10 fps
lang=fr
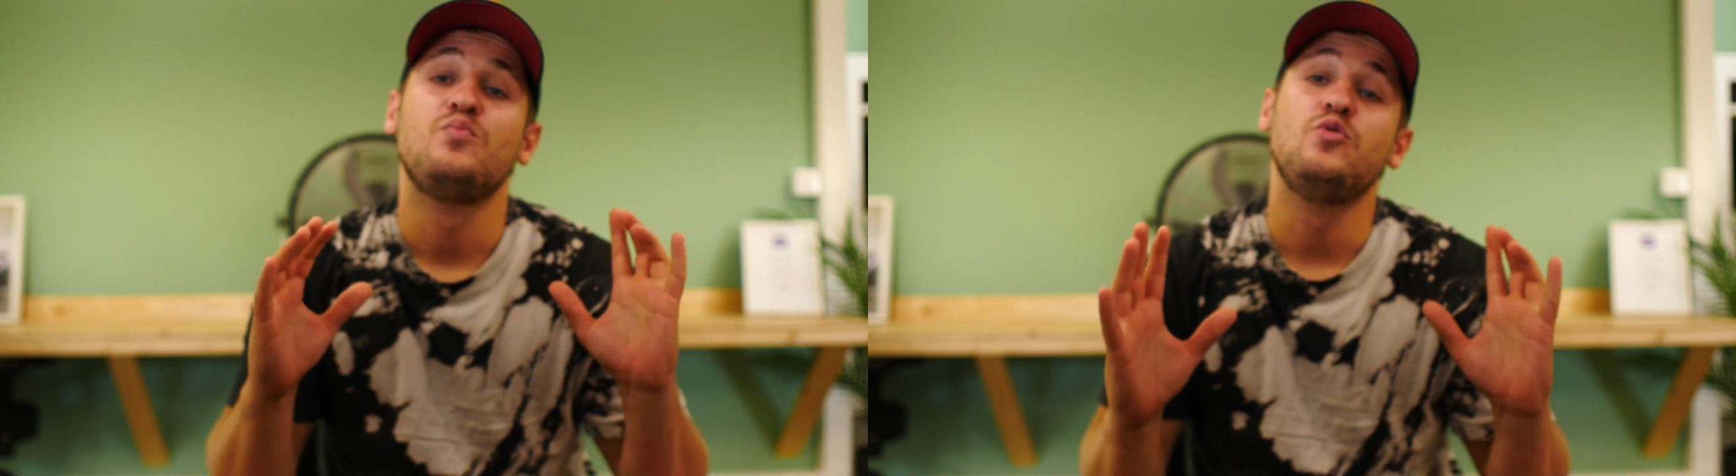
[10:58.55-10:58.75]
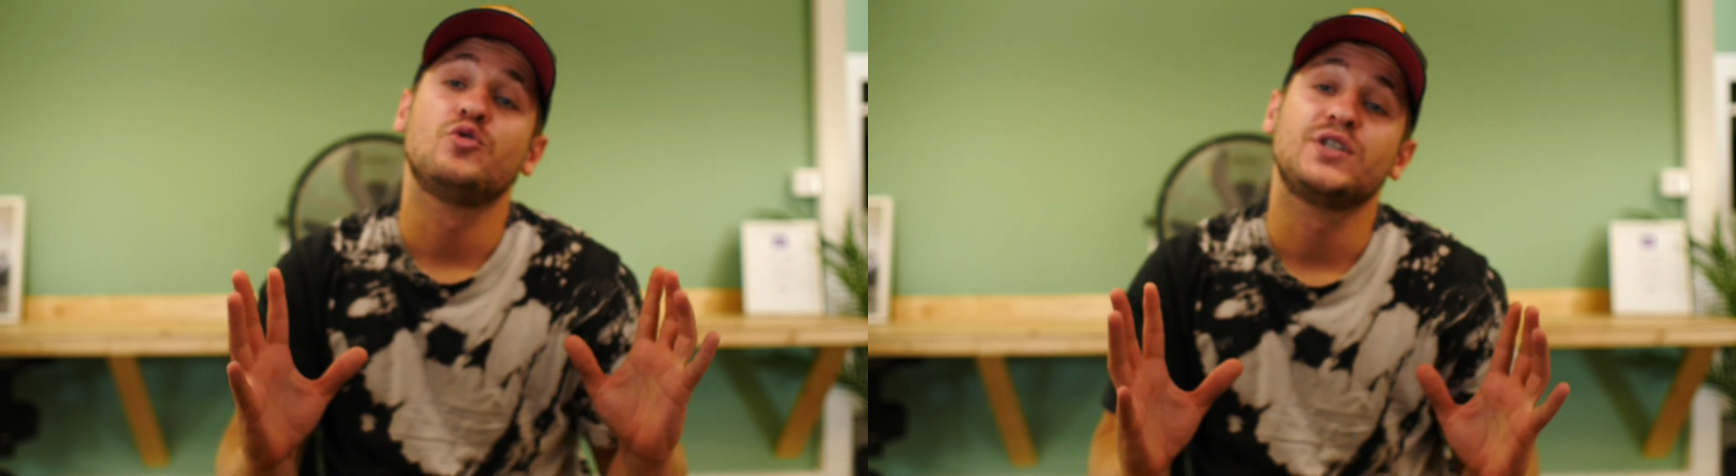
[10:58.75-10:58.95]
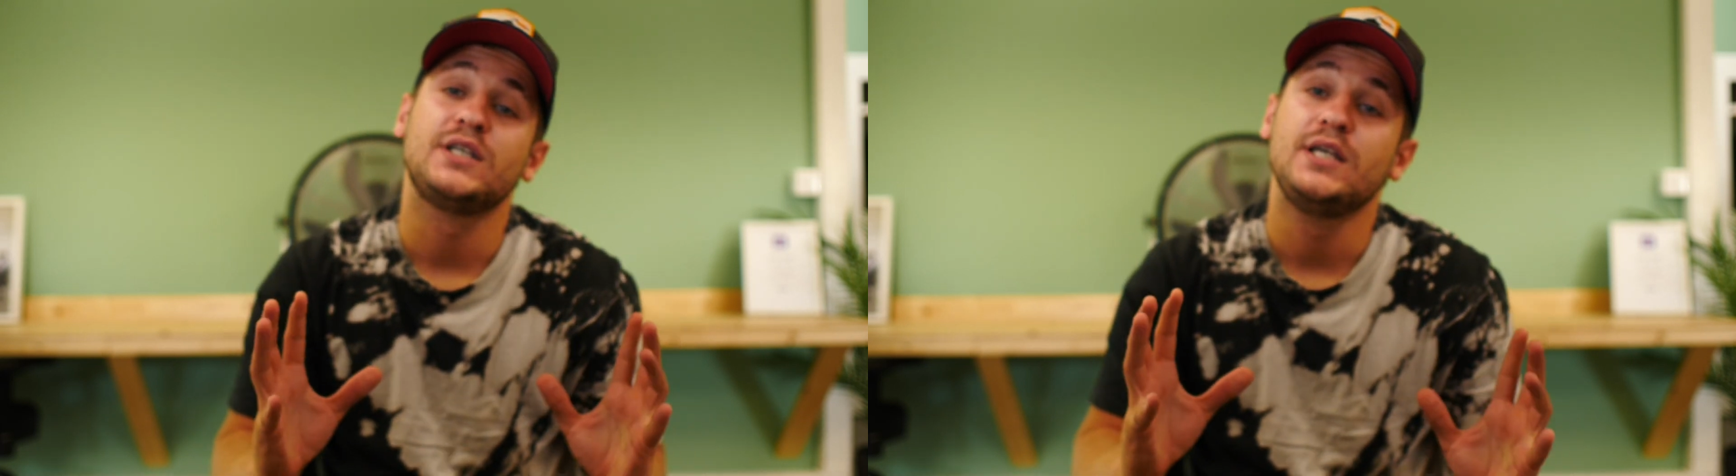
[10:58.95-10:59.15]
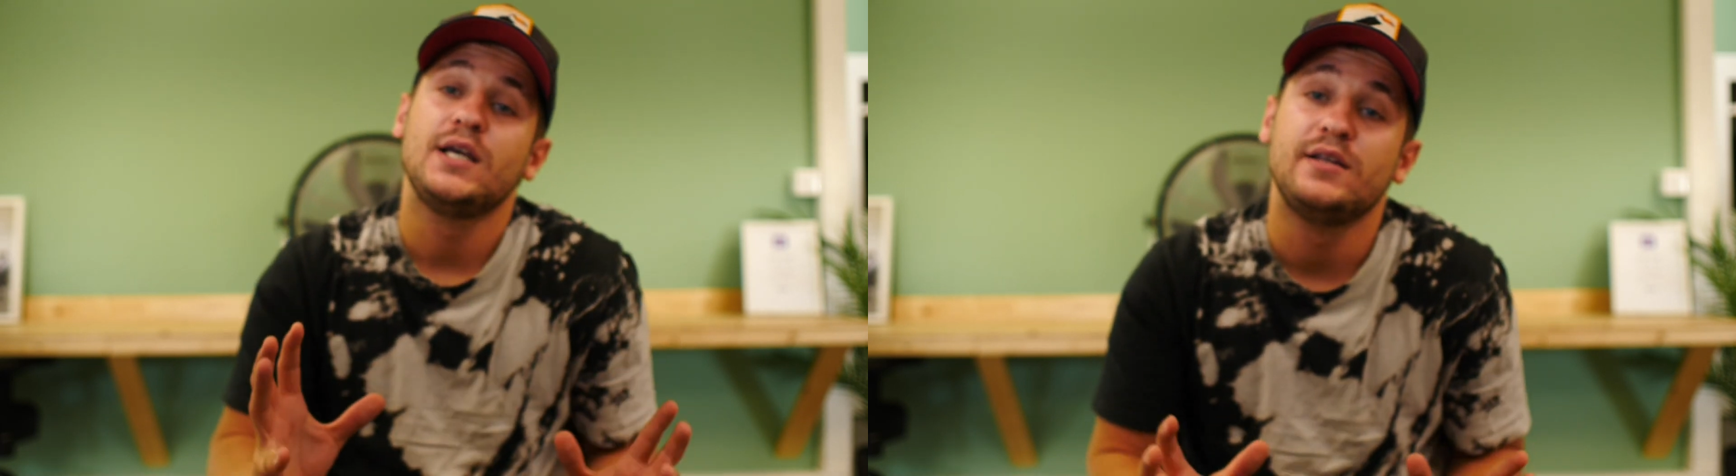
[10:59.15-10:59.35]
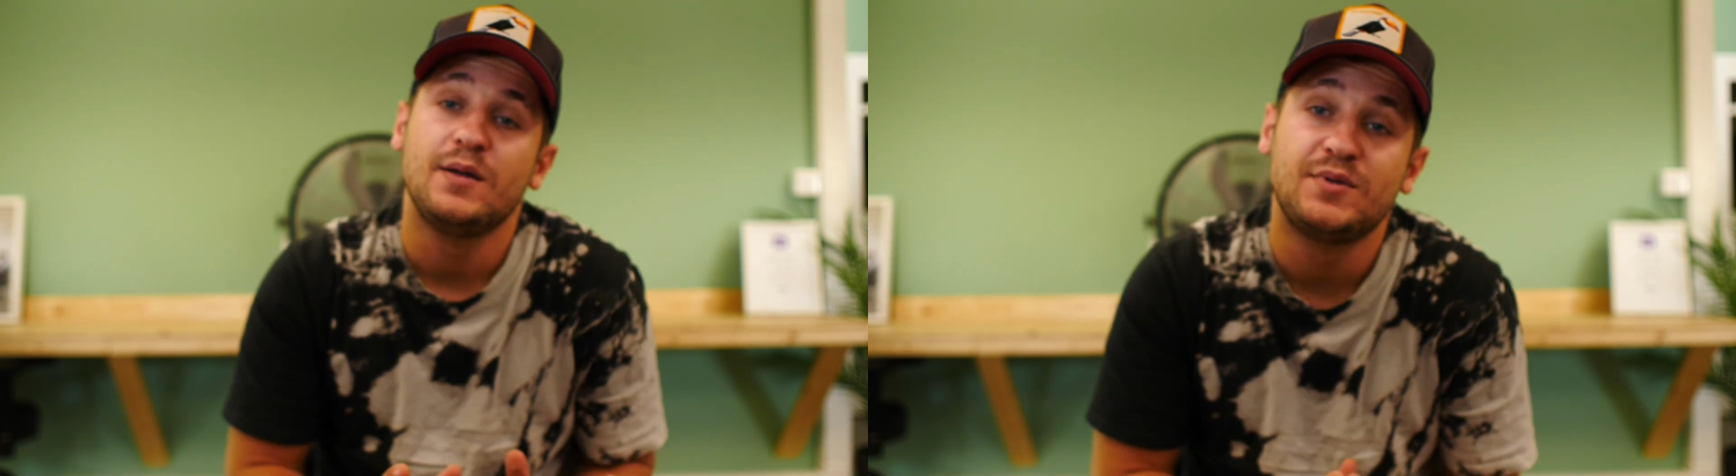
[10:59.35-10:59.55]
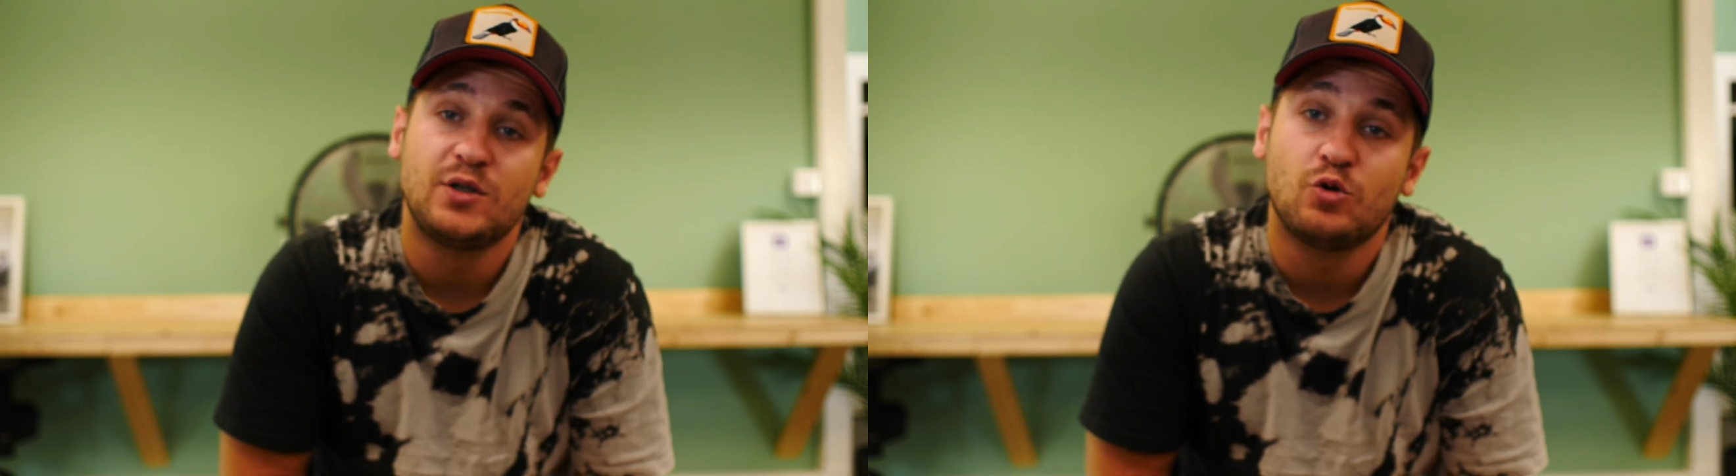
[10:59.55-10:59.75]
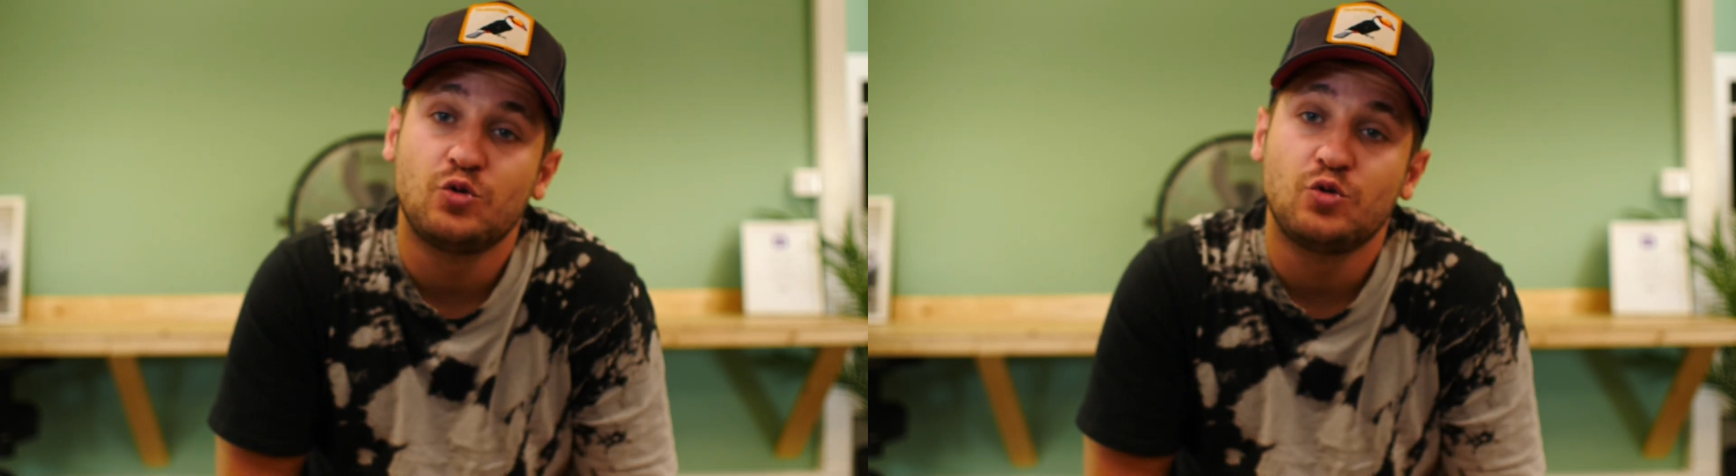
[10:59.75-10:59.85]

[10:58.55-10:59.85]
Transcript: Pour ce qui est des petites